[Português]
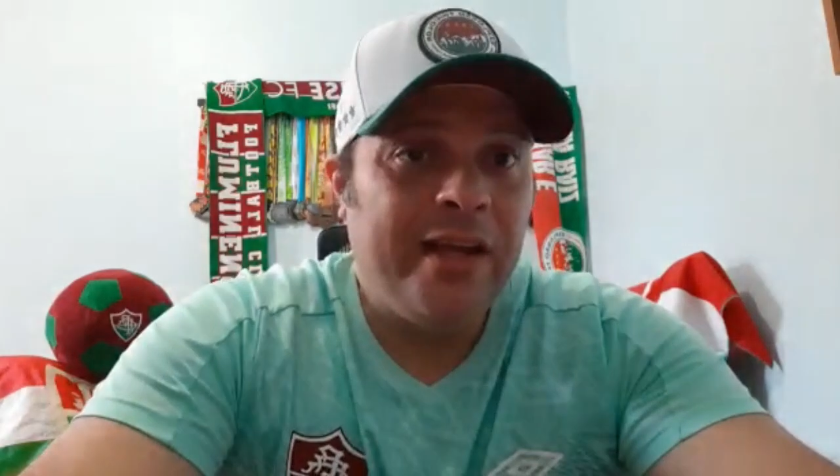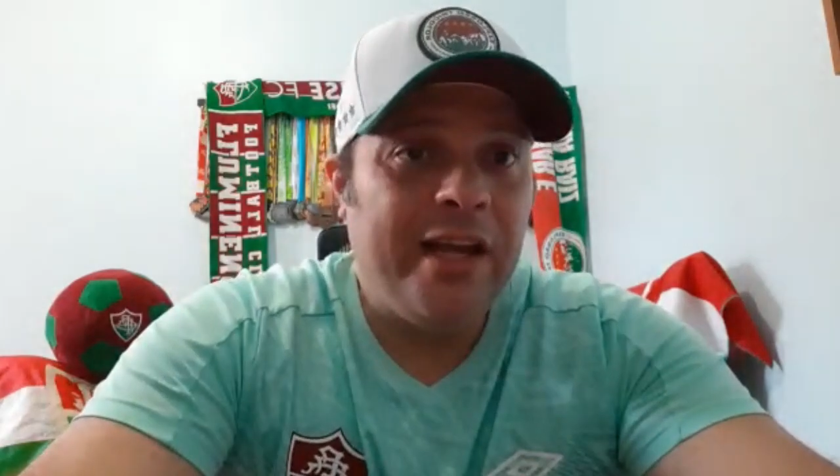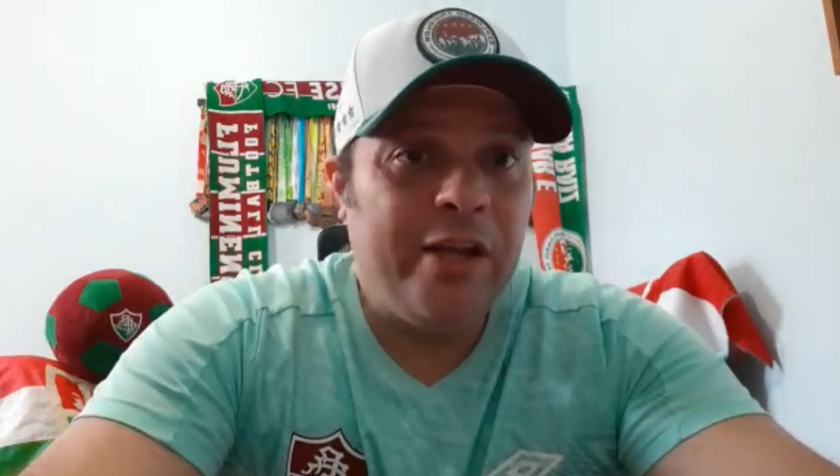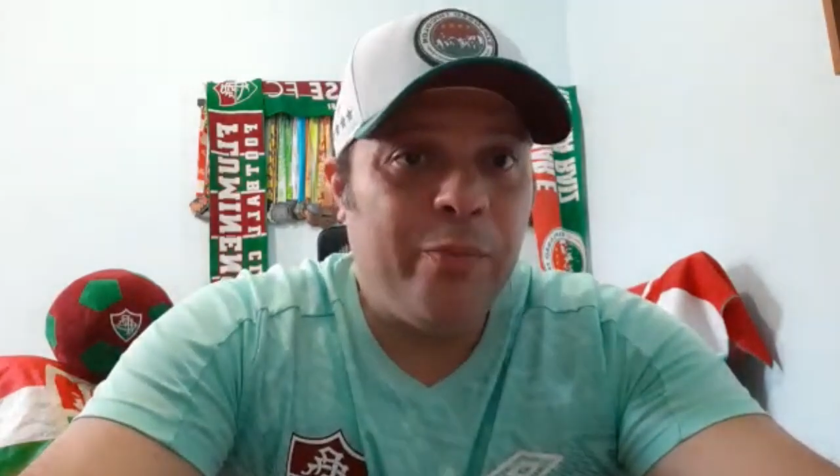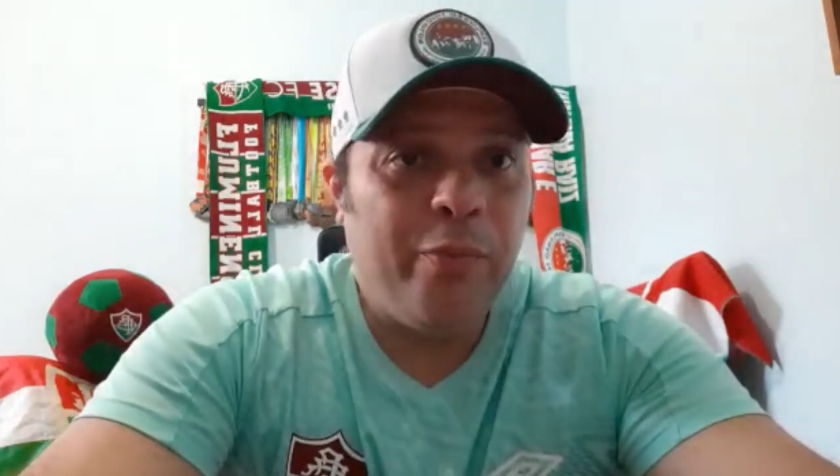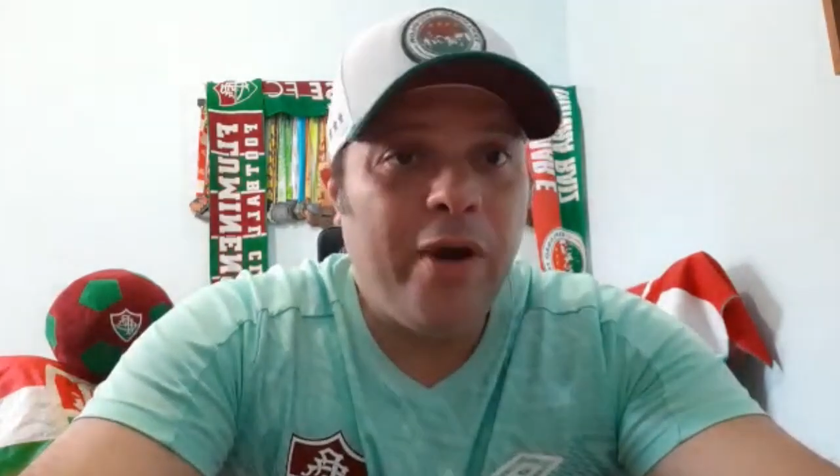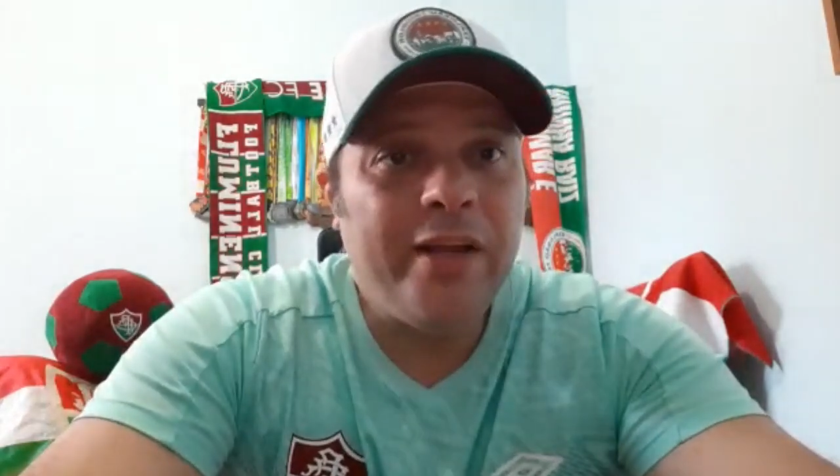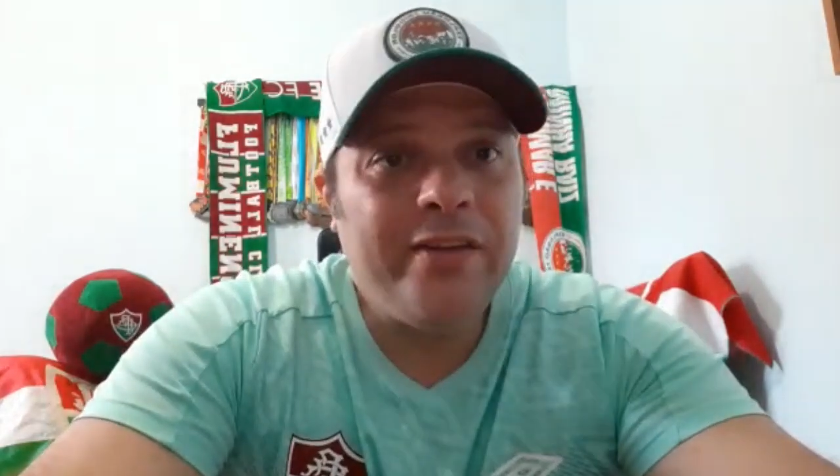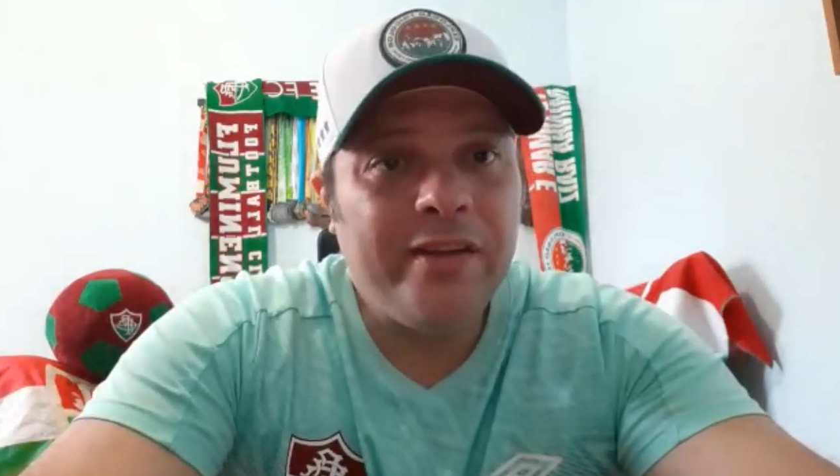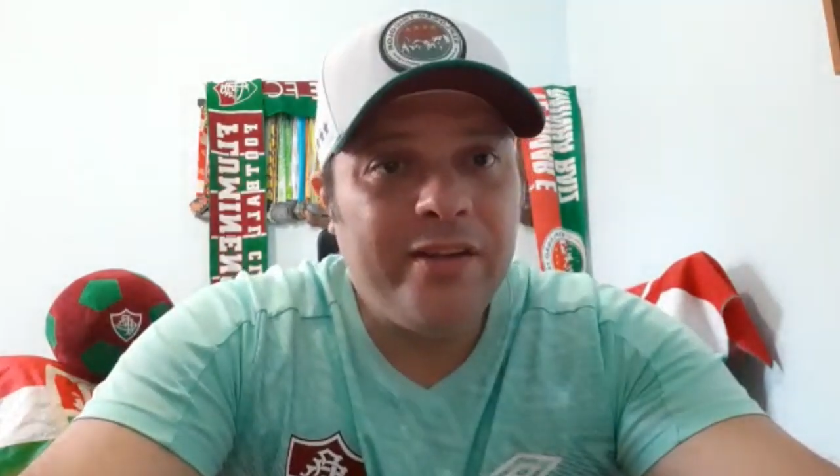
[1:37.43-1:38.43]
ele
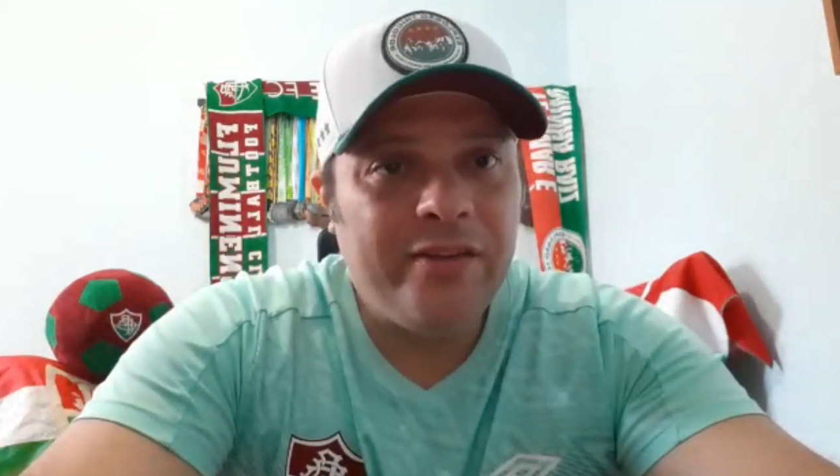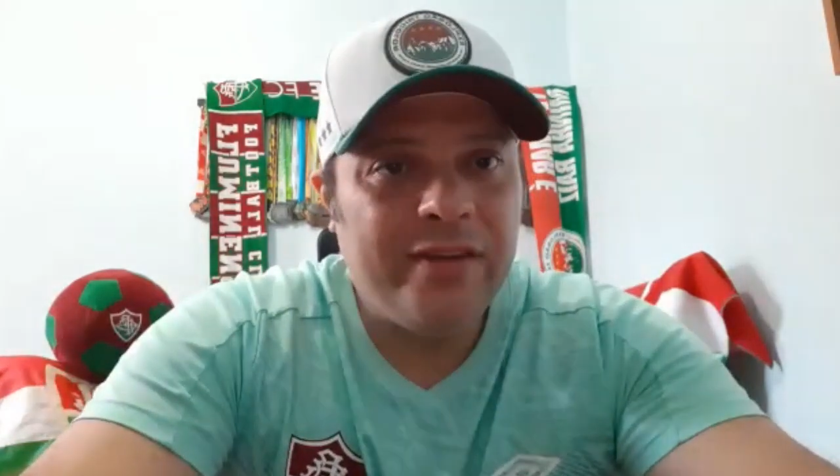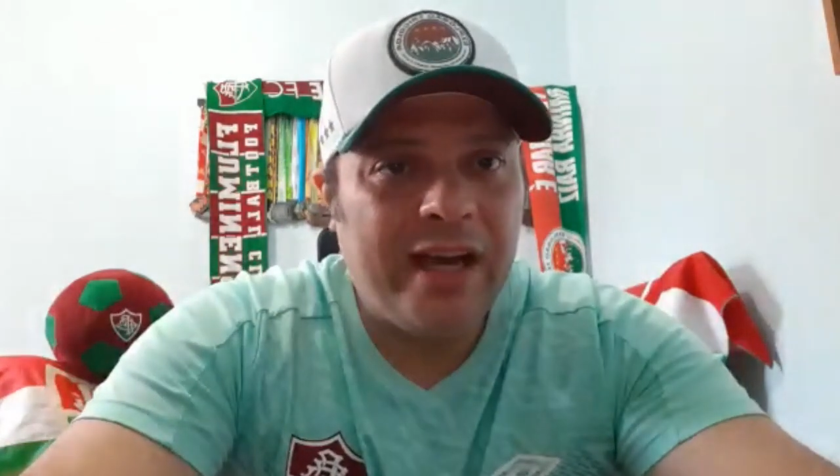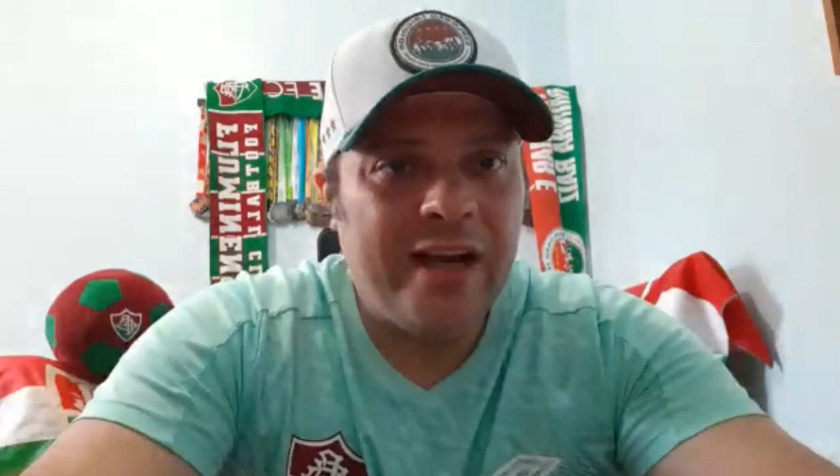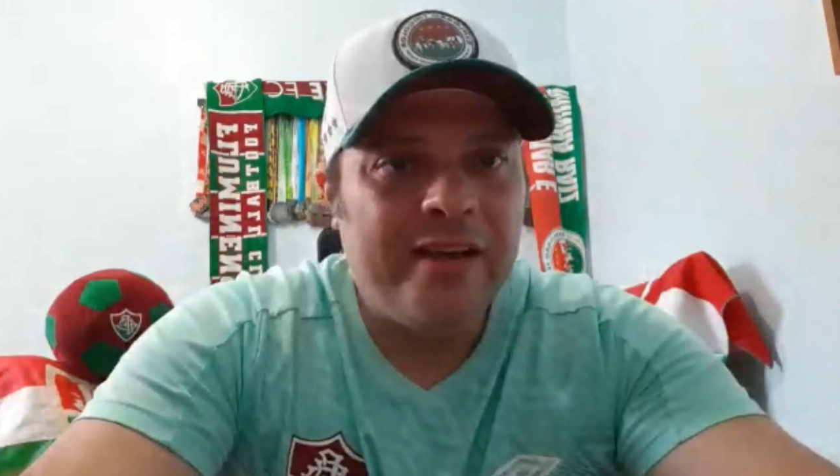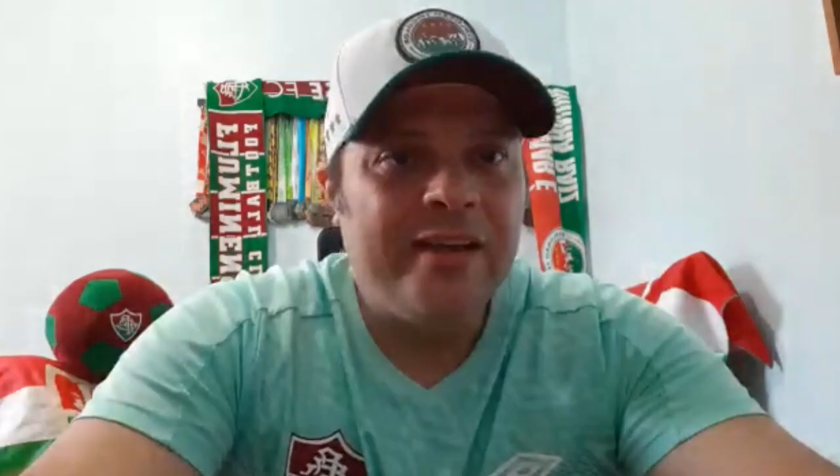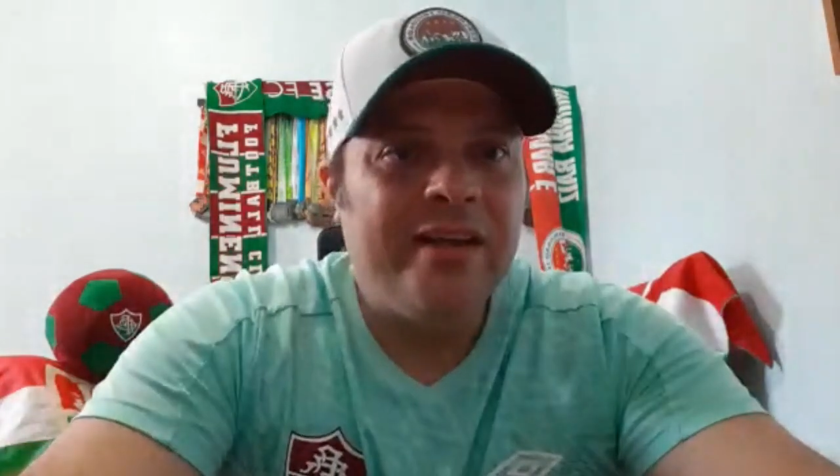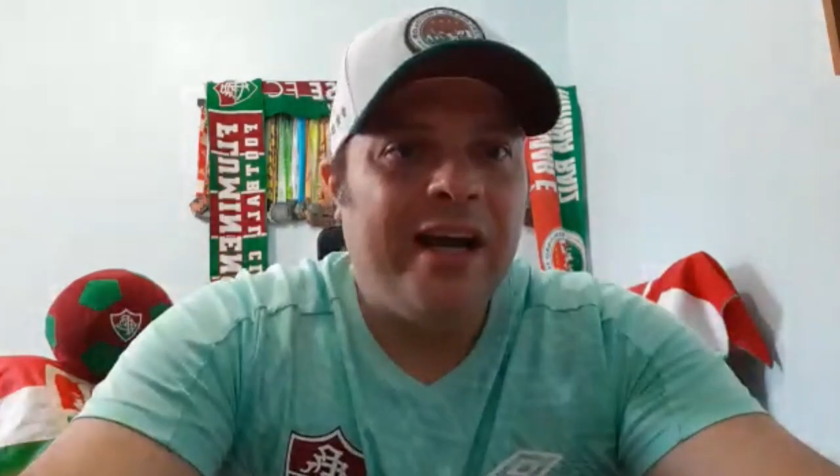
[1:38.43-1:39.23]
pode já